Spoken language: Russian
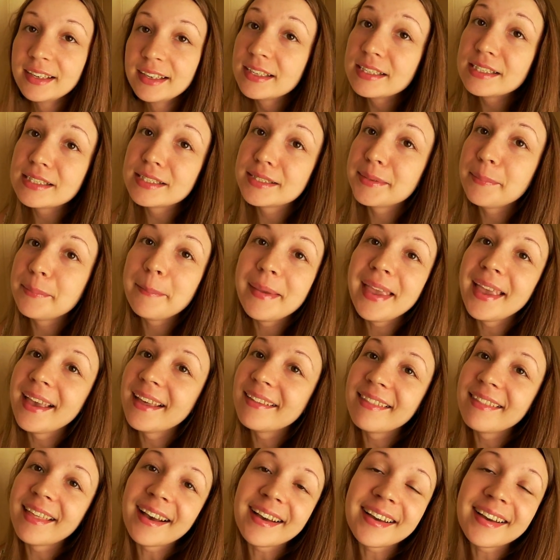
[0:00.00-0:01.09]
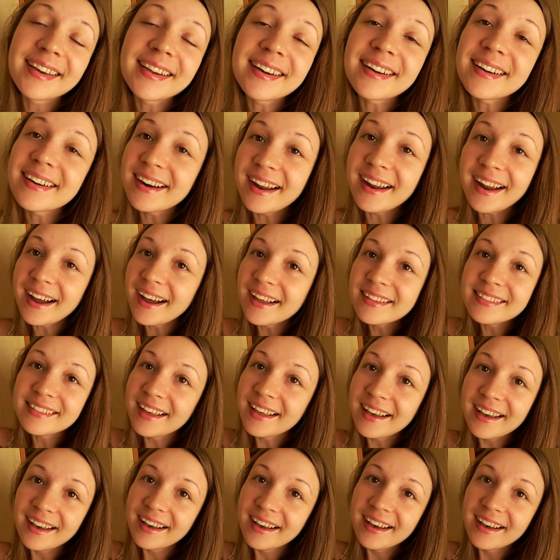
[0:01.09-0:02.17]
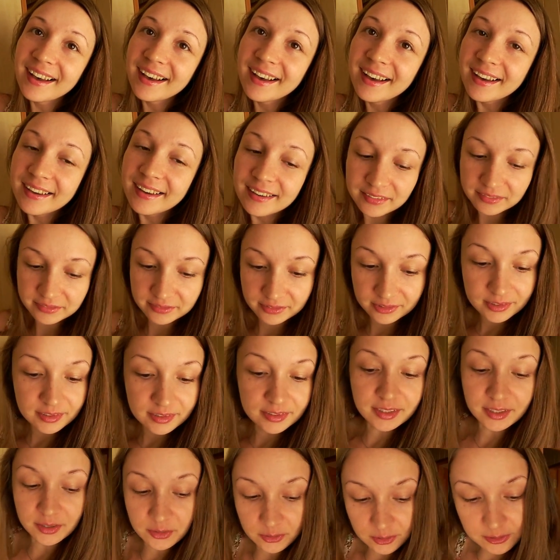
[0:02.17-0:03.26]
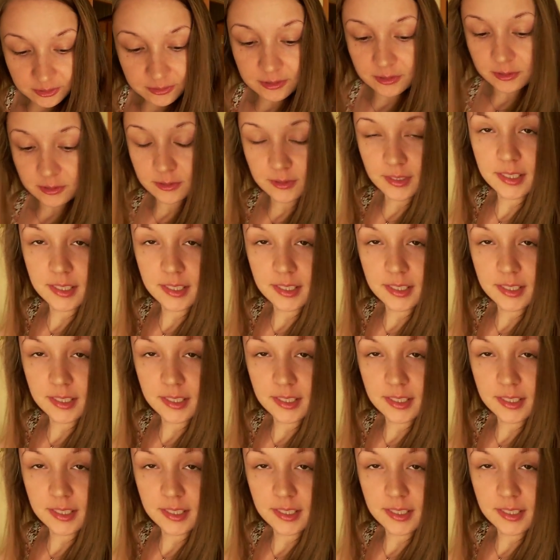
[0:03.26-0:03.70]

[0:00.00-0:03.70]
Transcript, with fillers: Смена крана! Вот такой вот у